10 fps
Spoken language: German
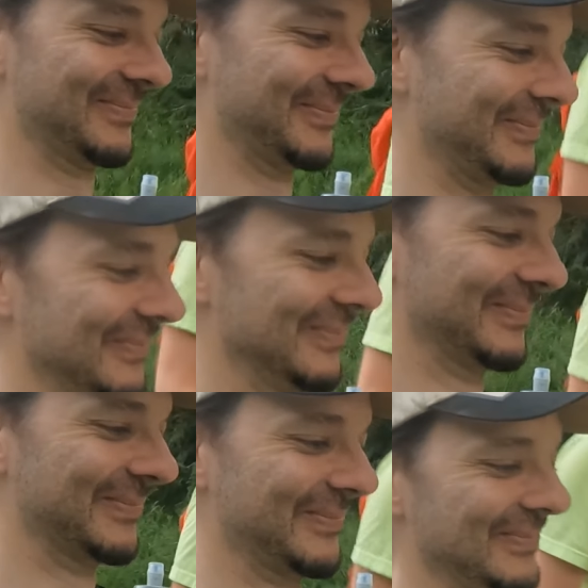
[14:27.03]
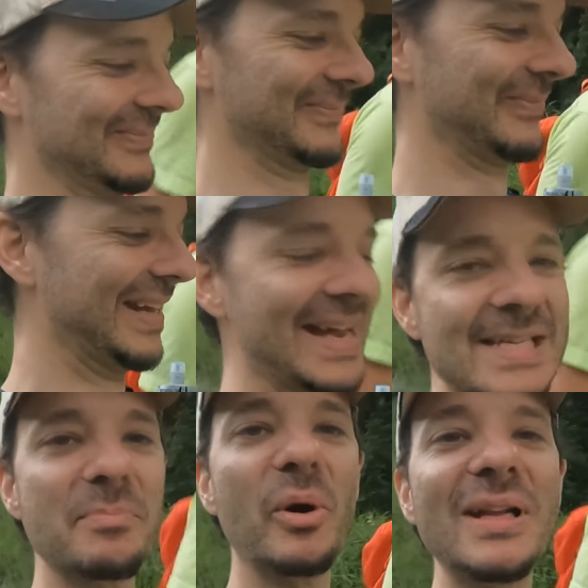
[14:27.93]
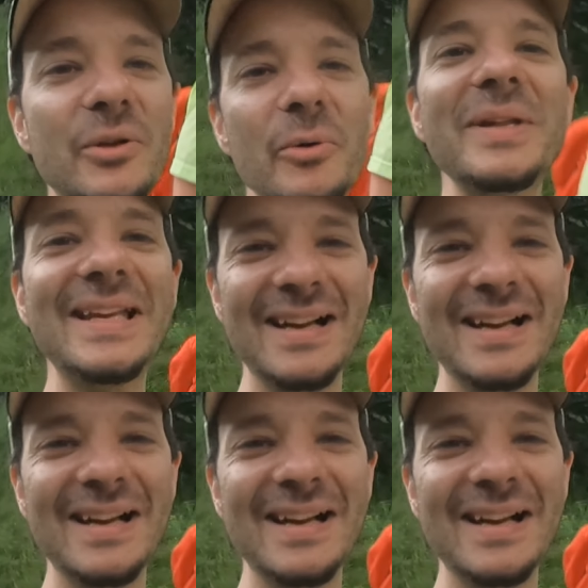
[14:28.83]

Aber äh, ich es spoilert doch